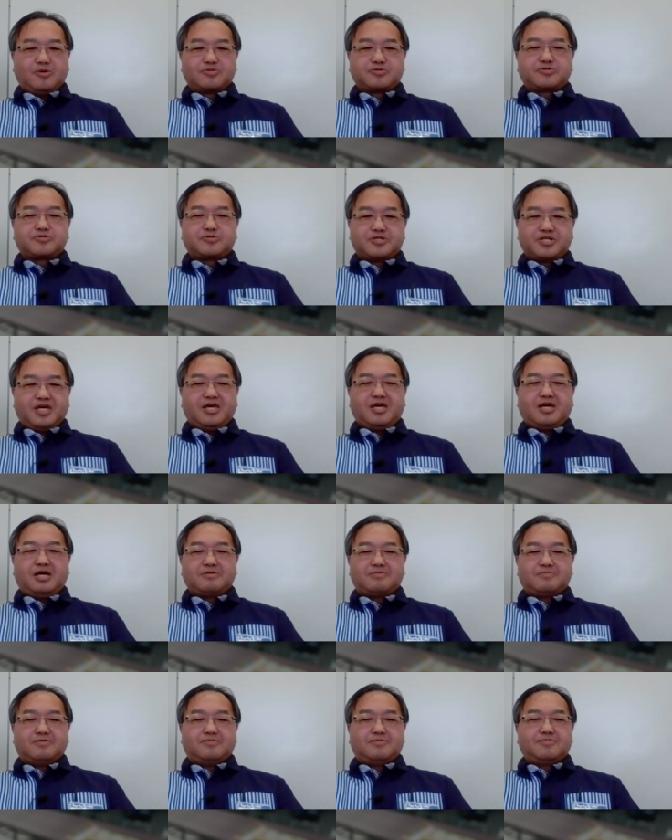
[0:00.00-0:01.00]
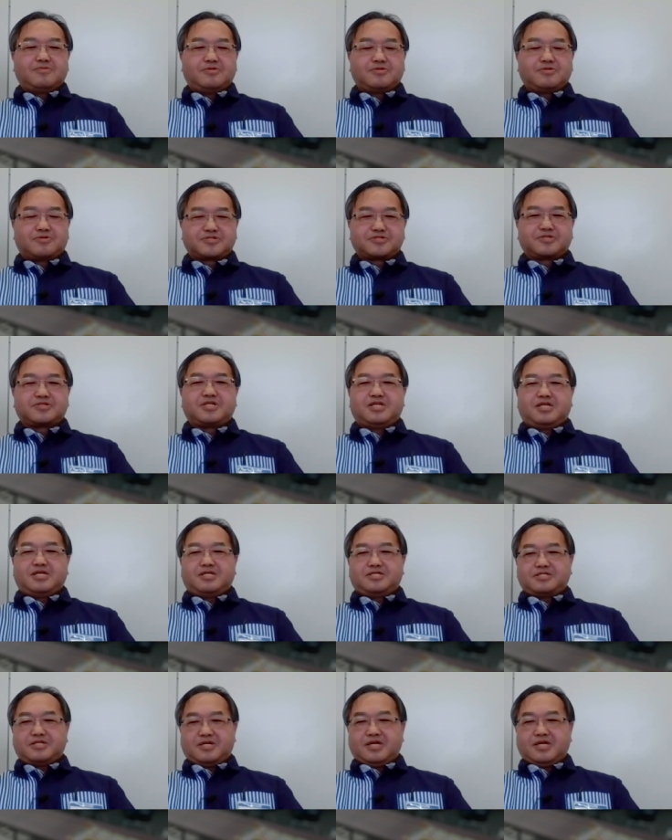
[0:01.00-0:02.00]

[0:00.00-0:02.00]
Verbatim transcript: ポットであの要するに